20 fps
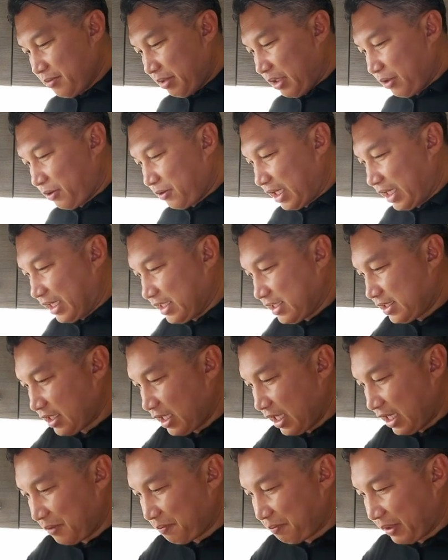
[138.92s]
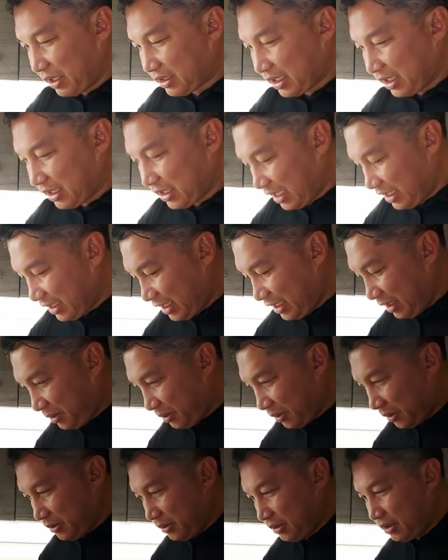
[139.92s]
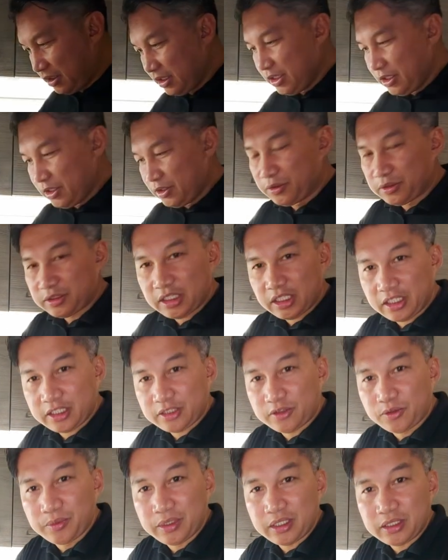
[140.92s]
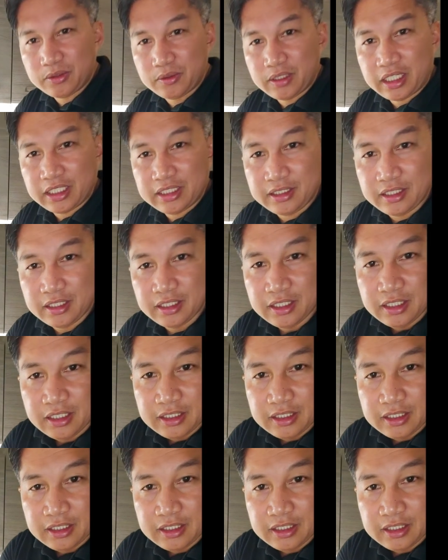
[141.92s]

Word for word: Pero guys, ang pagtanggal dito, yung cherry tomato guys,